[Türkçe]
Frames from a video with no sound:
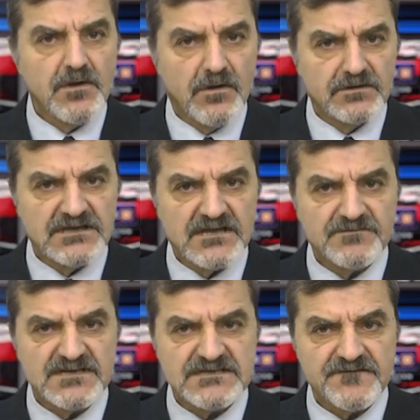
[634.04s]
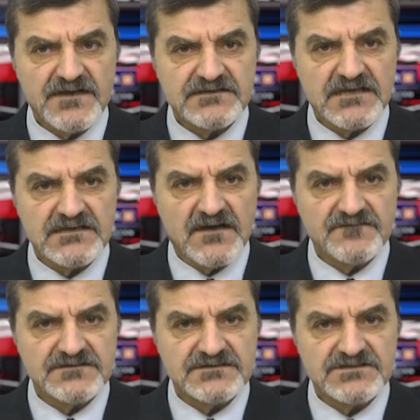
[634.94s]
önlenmesi ve
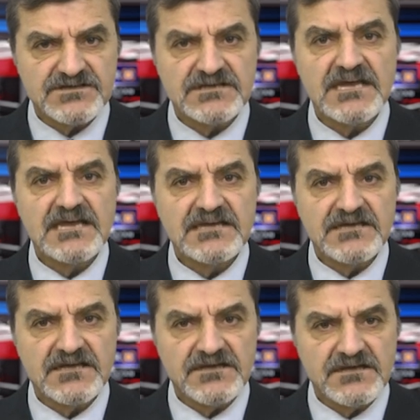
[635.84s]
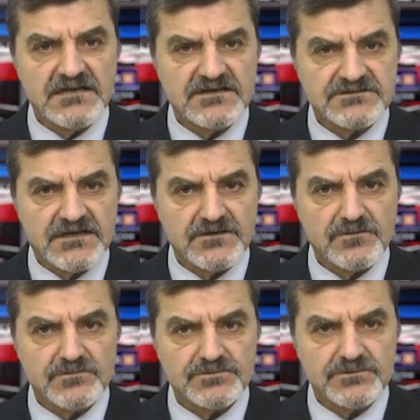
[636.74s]
tedavisi için yeni ilaçların
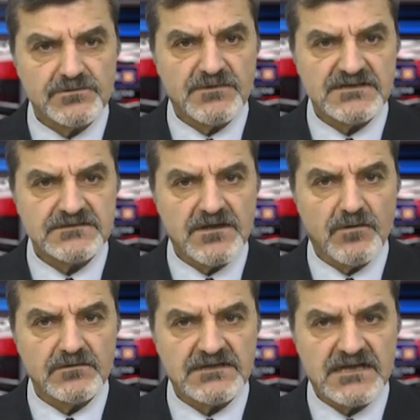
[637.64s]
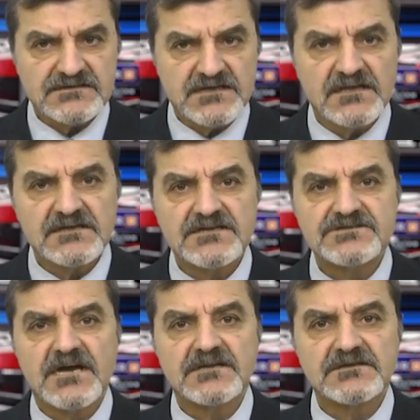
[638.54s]
oluşturulmasına olanak
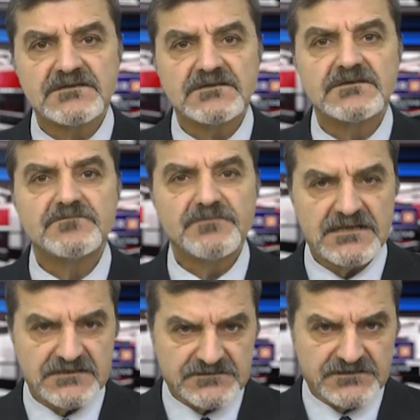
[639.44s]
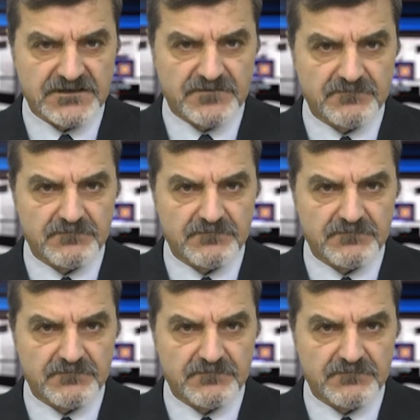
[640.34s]
sağlayacağını belirtti.